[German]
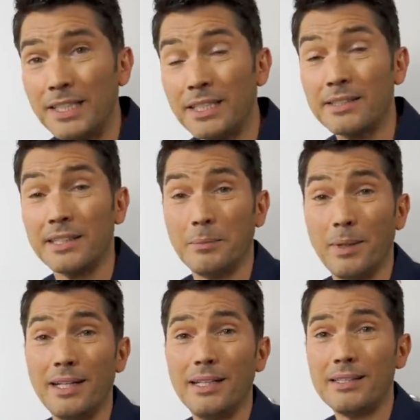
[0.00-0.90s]
Wichtigste
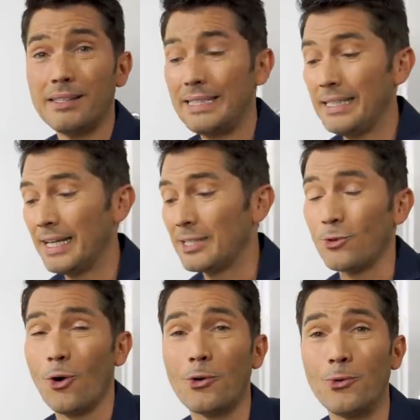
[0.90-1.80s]
dabei ist die
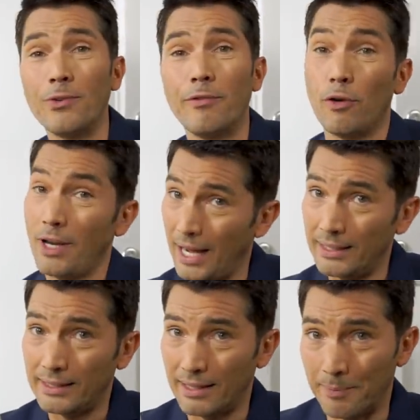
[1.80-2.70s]
Entsorgung von
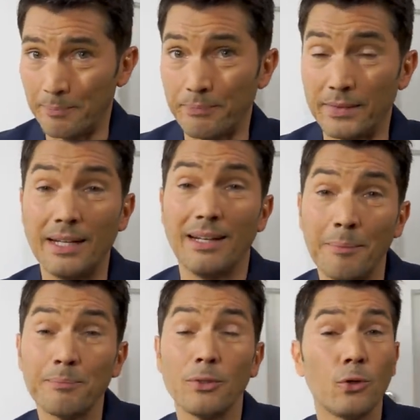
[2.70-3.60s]
Altlampen. Denn
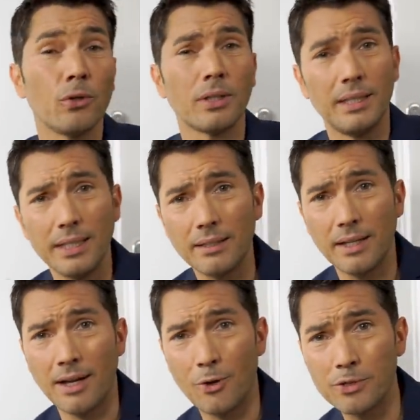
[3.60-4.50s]
Lampen gehören nicht in
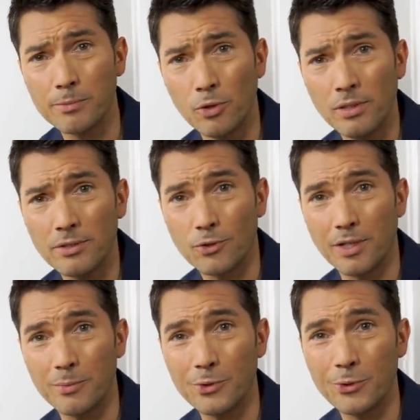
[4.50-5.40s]
den Hausmüll,
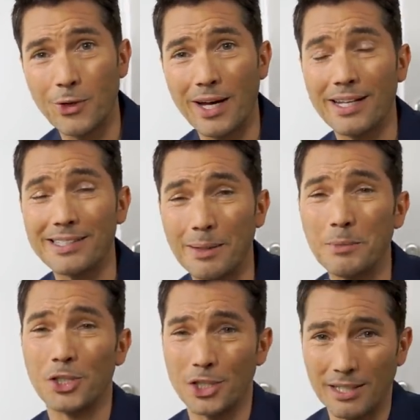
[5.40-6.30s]
sondern müssen zu einer
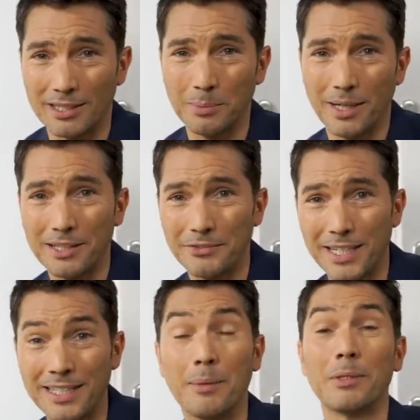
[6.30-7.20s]
Sammelstelle gebracht
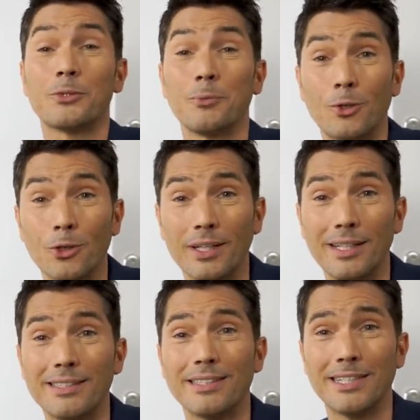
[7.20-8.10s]
werden. Aber zum Glück
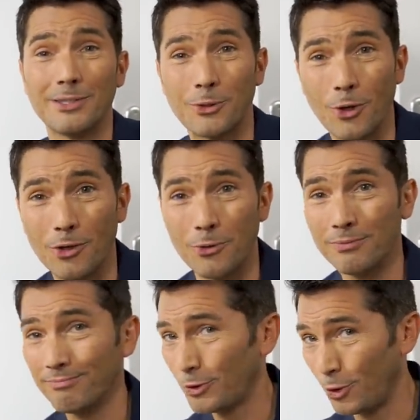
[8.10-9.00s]
ist die
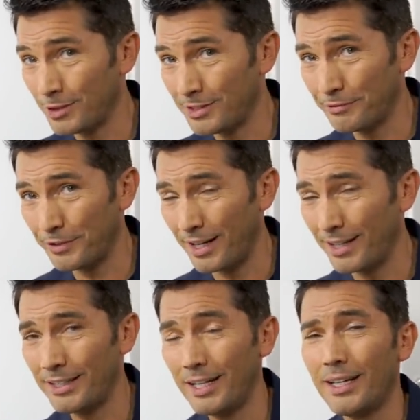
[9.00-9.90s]
Entsorgung
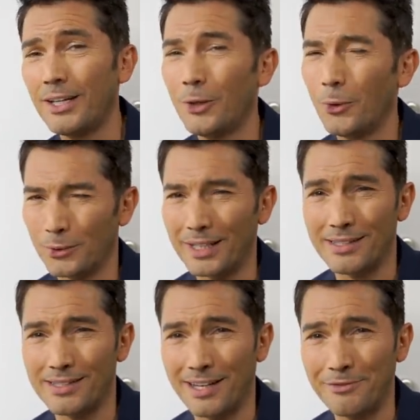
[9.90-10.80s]
kostenfrei und
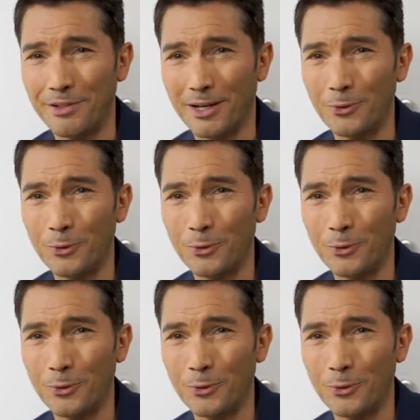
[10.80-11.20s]
ganz einfach.